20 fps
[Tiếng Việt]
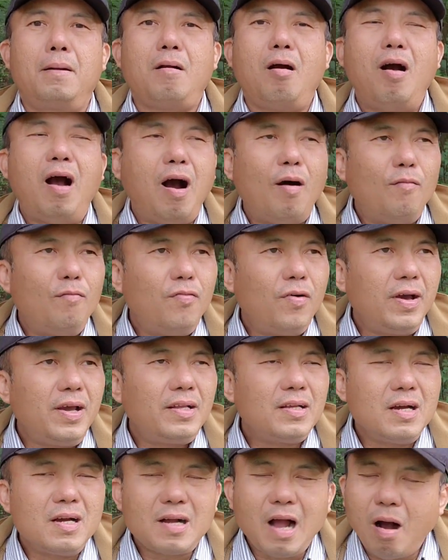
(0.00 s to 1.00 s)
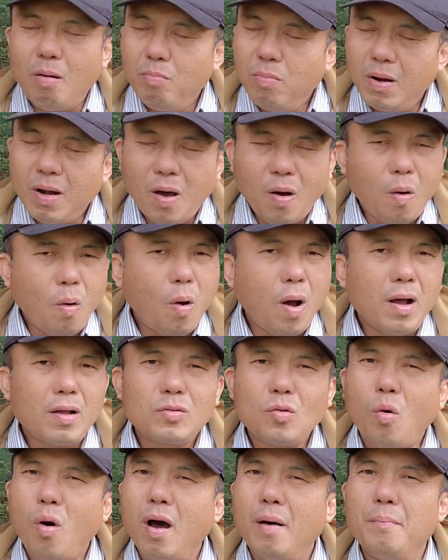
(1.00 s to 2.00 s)
còn học phí trường công là
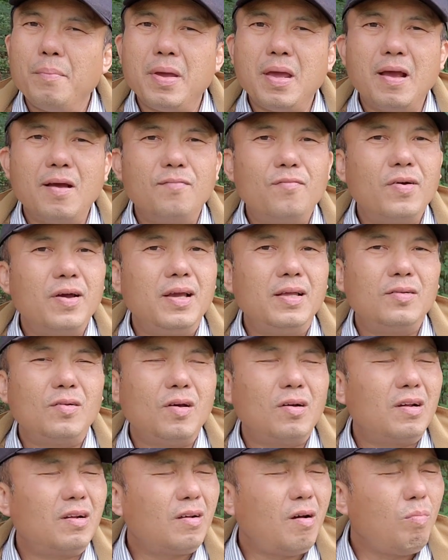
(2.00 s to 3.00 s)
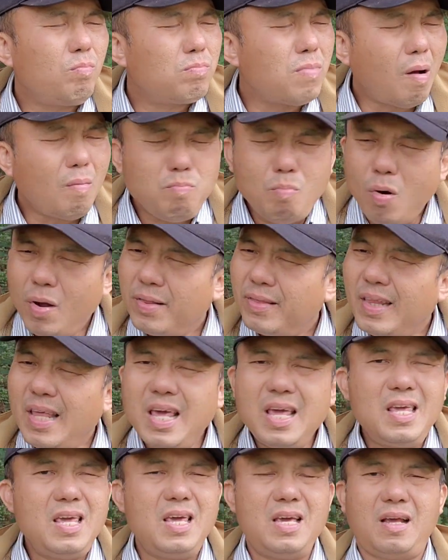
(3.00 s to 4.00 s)
hoàn toàn miễn phí nó không đóng một cái
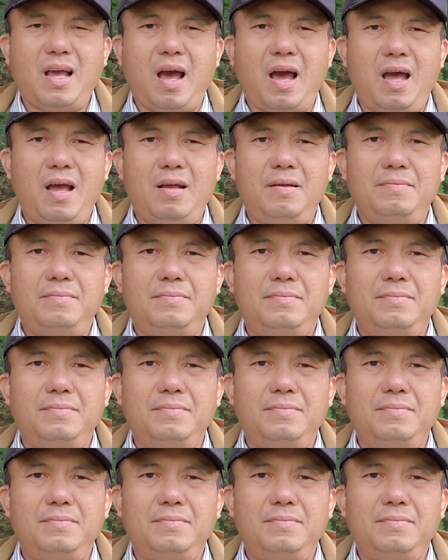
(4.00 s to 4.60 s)
tiền gì cả